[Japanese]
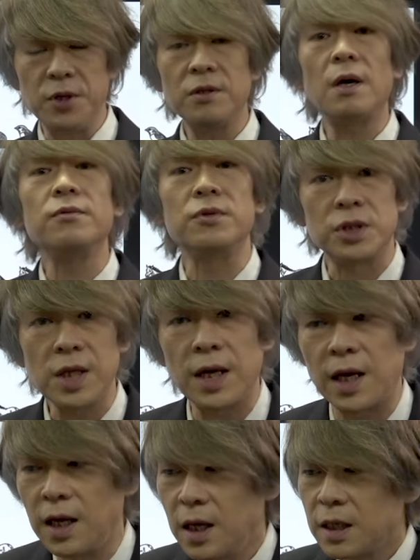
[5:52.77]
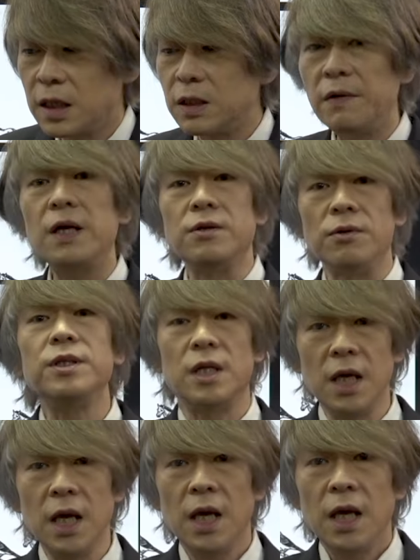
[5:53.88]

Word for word: リントアウトして、傍らに置いてね、